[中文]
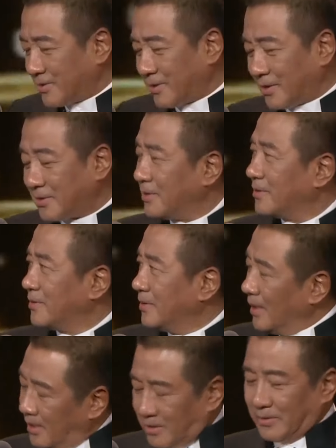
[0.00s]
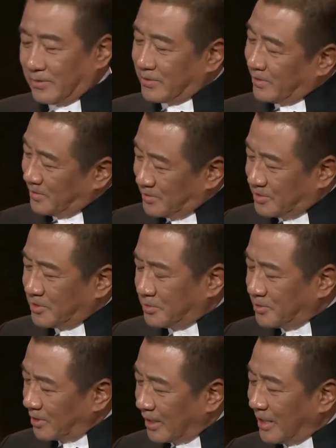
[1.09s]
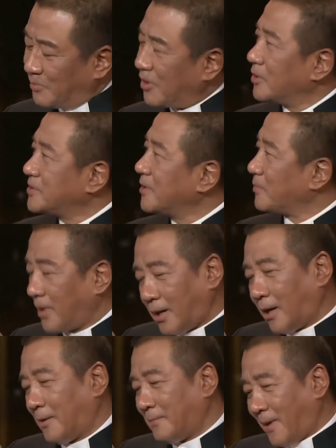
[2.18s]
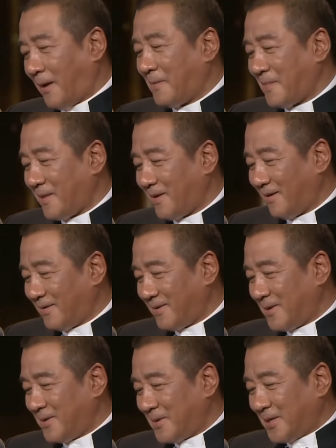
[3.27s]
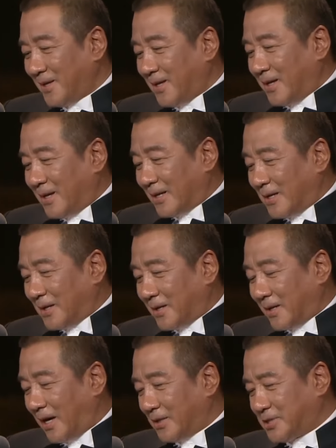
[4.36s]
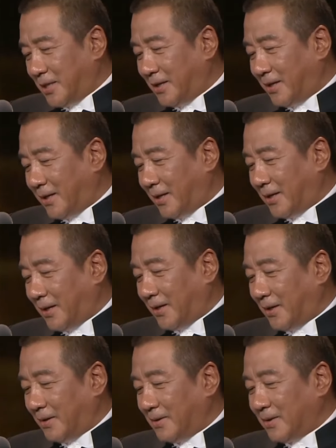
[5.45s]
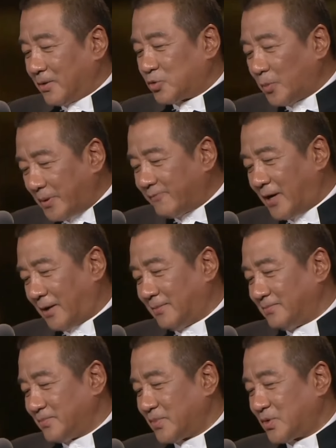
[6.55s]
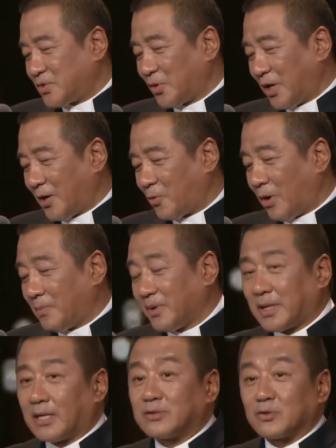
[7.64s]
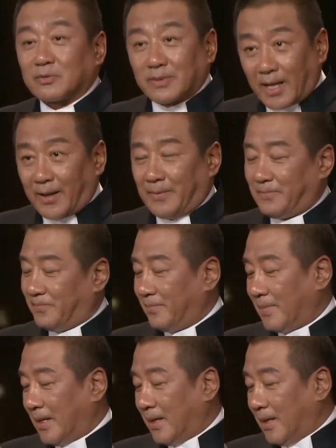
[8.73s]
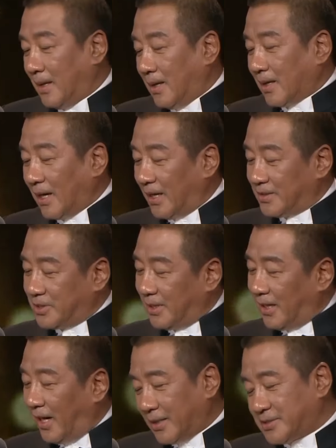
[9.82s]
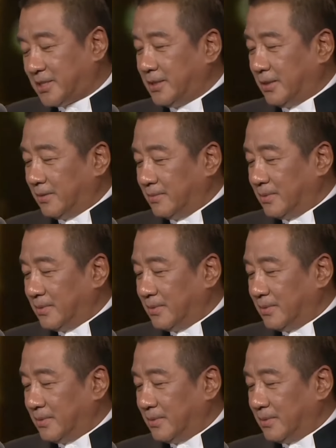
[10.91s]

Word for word: 时候到时候叫叫大家不高兴，不好了啊啊。感谢出品方中央广播电视总台，感谢爱奇艺，